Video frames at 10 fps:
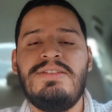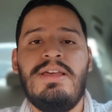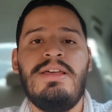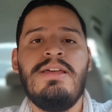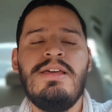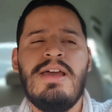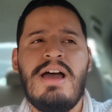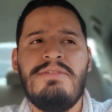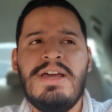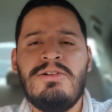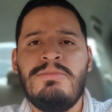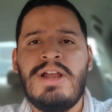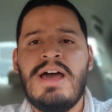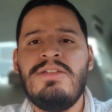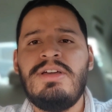Se había
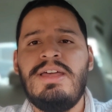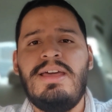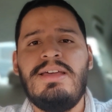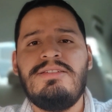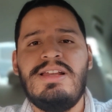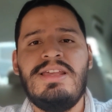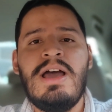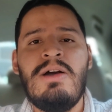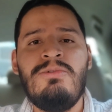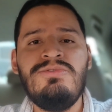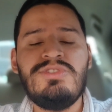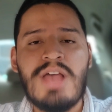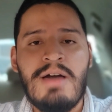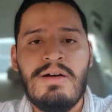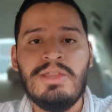rumorado que sería un
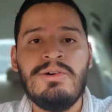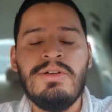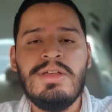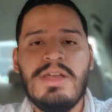sábado,